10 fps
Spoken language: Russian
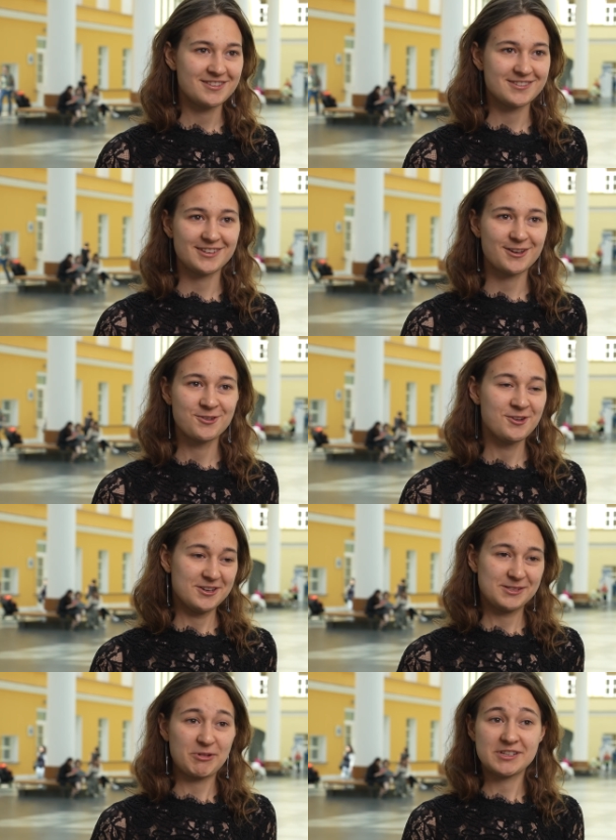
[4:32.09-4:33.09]
не знаю,
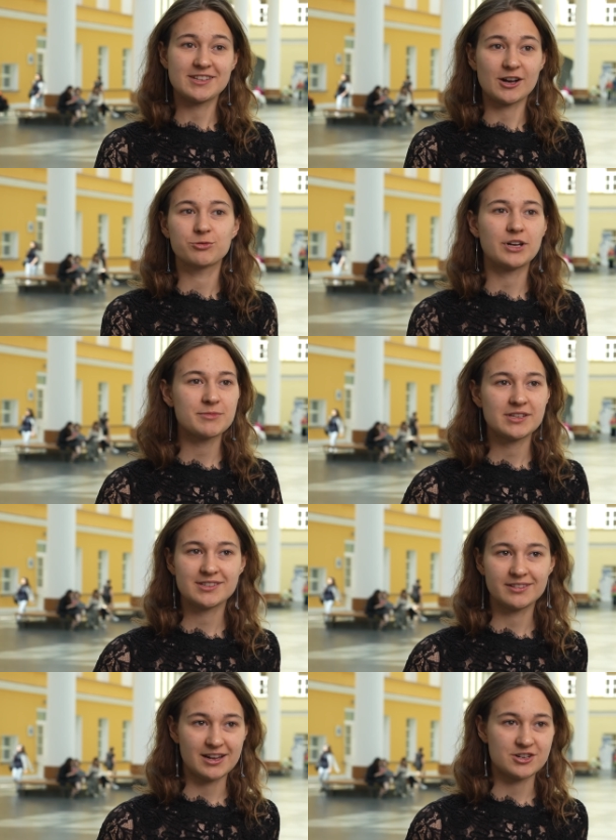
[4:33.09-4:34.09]
спросить, а куда мне
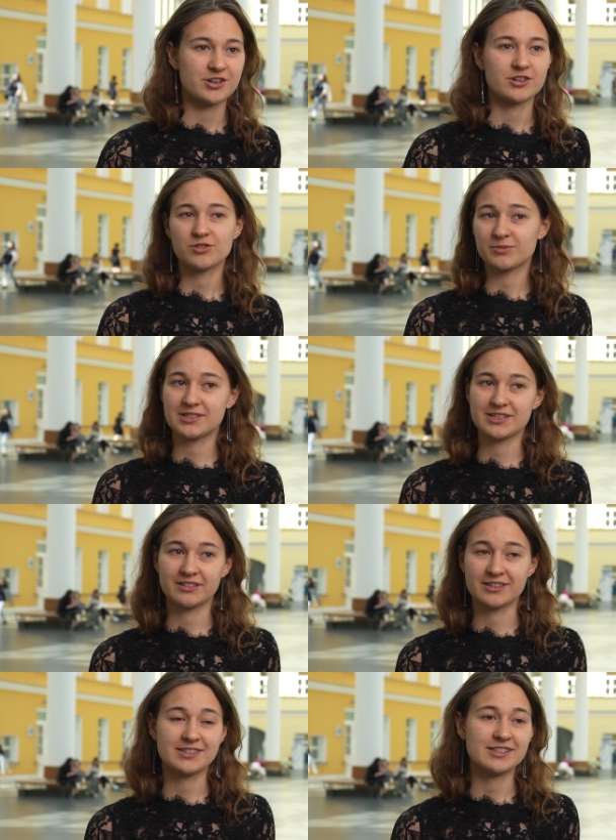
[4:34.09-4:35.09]
идти дальше, а что мне
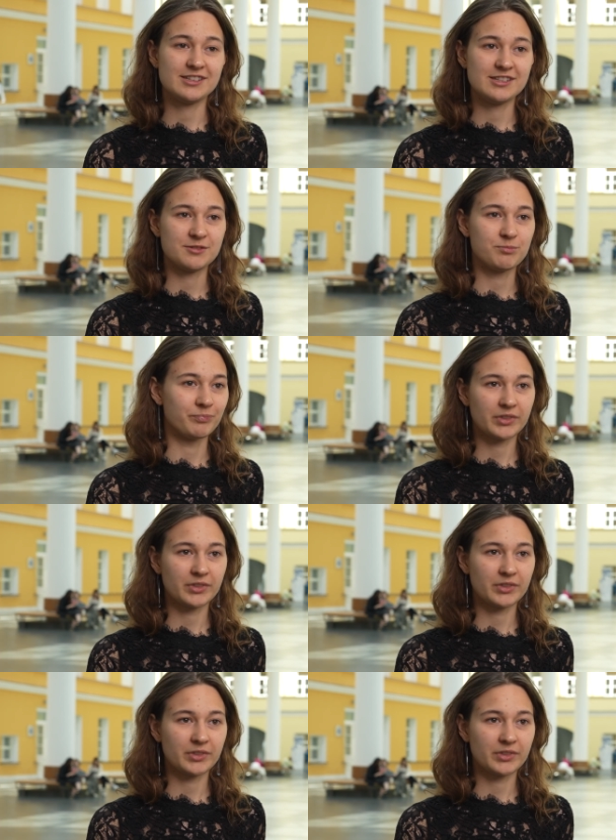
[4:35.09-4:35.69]
делать, и